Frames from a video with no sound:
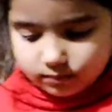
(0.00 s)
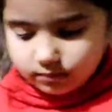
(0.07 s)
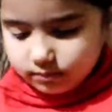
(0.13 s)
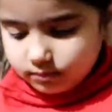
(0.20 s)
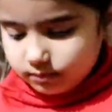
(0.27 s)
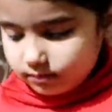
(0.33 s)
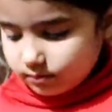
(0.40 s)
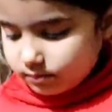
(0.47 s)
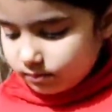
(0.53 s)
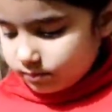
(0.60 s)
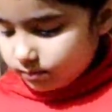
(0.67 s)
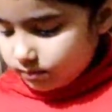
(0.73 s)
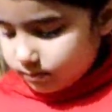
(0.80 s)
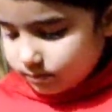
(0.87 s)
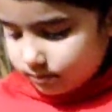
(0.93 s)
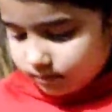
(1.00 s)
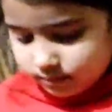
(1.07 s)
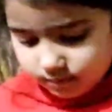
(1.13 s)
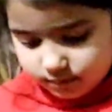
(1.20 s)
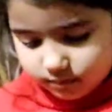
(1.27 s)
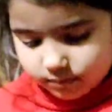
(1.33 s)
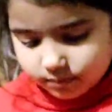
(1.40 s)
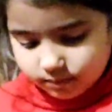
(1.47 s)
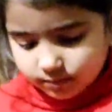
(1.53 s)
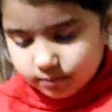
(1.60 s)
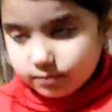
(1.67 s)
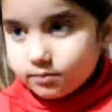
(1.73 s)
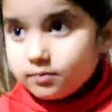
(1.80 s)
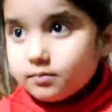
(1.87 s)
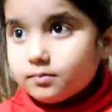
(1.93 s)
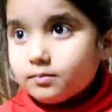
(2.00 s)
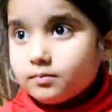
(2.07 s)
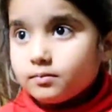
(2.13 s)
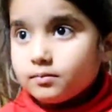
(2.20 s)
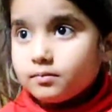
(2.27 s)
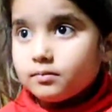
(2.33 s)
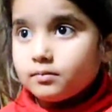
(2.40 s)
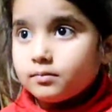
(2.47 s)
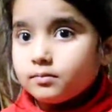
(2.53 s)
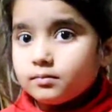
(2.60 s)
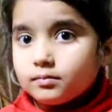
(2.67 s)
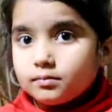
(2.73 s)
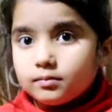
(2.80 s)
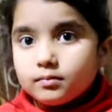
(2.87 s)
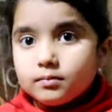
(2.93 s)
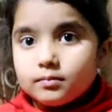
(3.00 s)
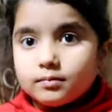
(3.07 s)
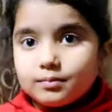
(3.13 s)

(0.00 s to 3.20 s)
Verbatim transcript: मुझे मेरा पीछा क्यों नहीं छोड़ रहे भाई तुम है